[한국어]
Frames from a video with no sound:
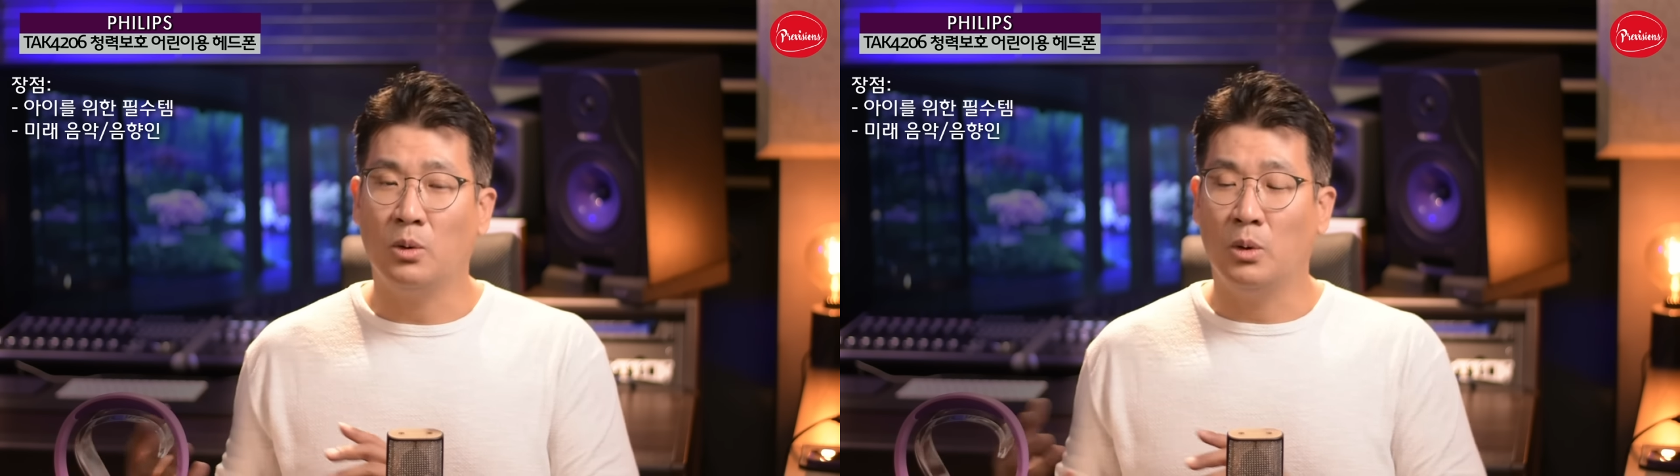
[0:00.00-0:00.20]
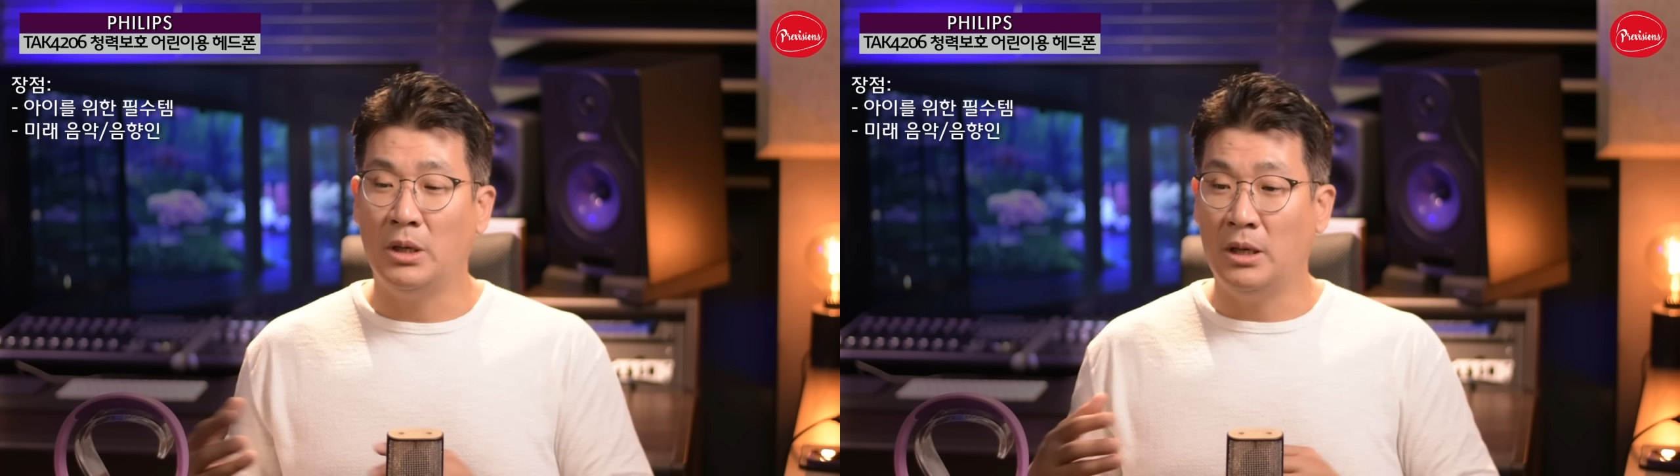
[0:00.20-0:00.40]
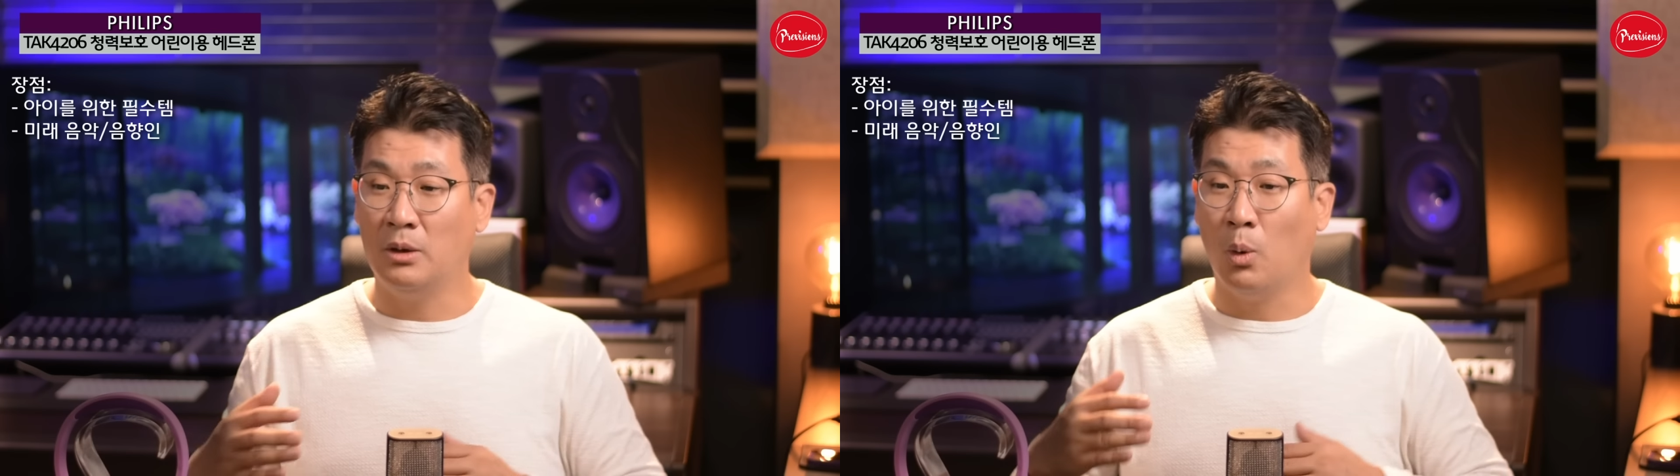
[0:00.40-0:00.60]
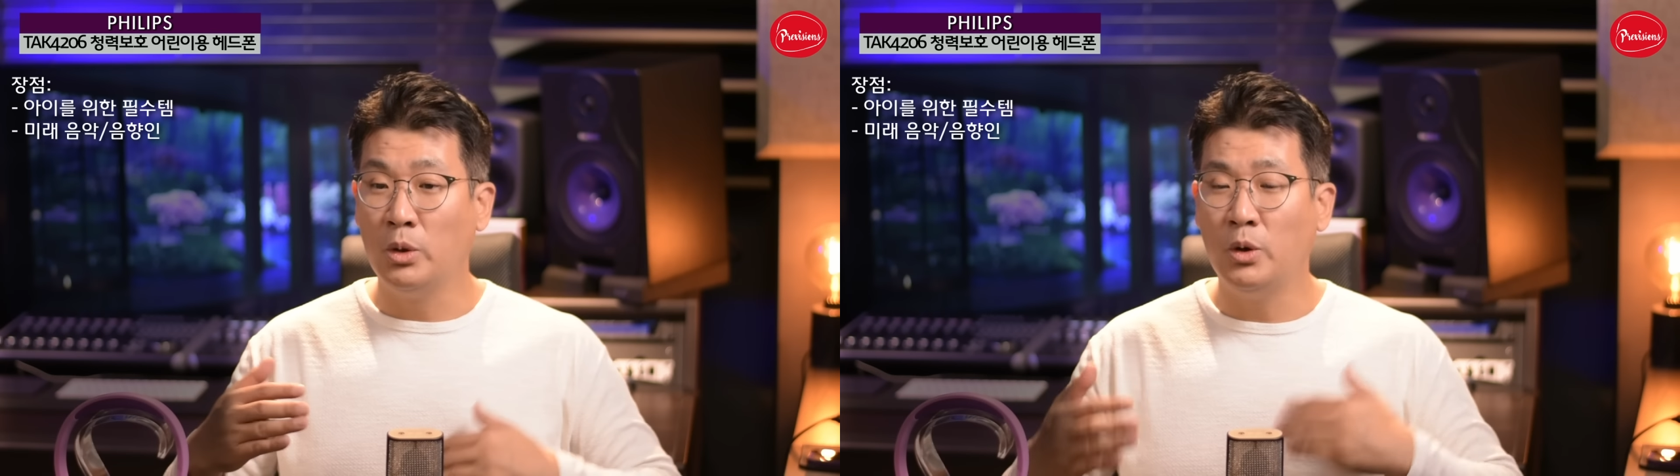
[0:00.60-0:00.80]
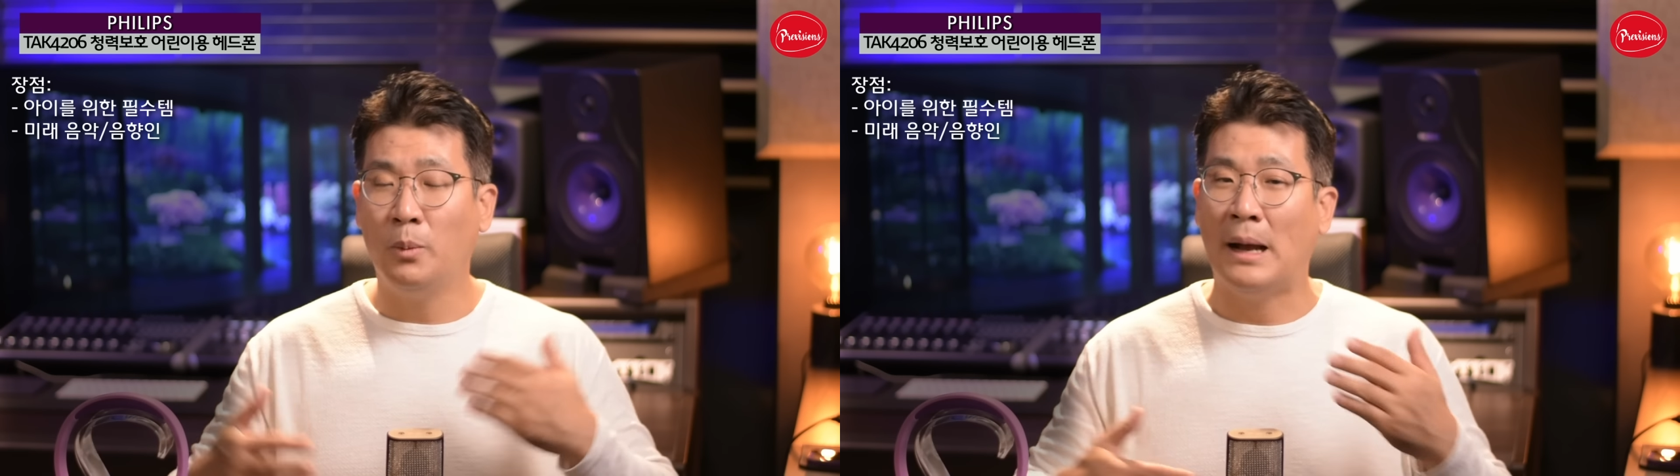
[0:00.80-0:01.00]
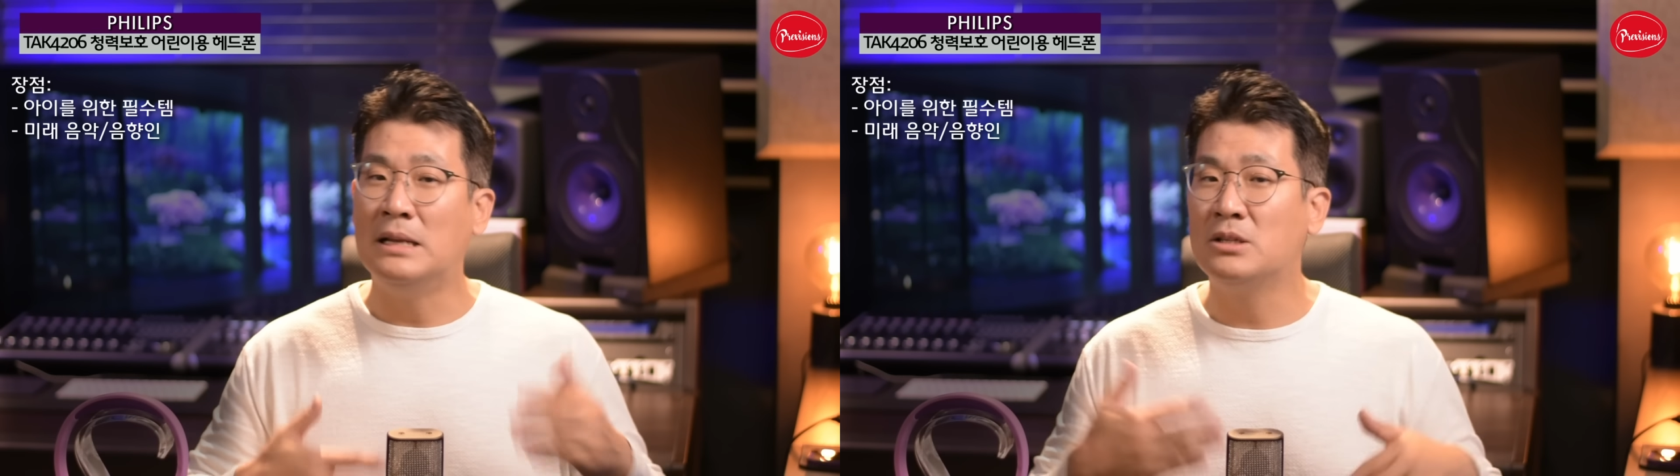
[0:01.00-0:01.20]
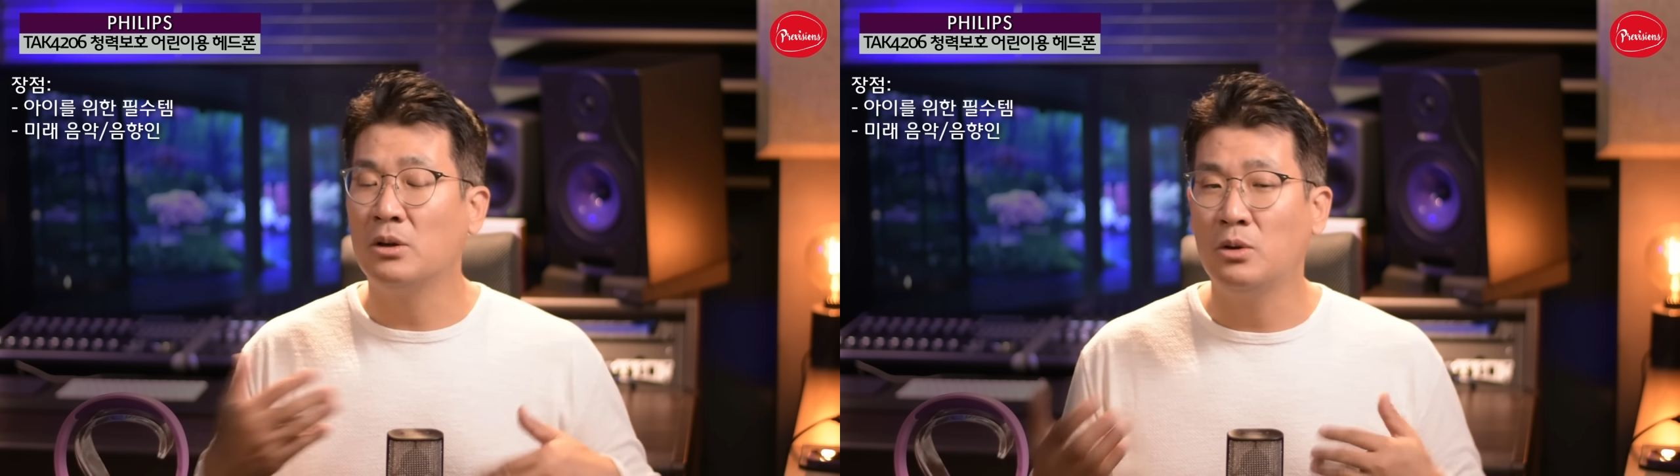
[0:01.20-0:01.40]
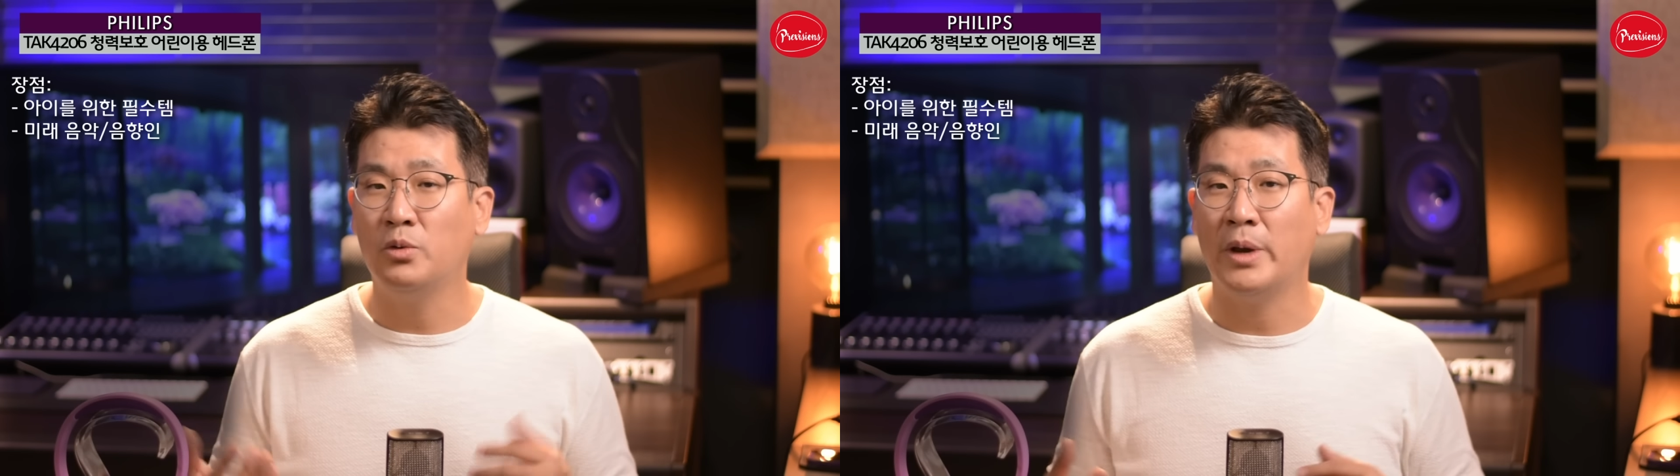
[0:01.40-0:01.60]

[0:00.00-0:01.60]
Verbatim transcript: 또 이 오디오 발전을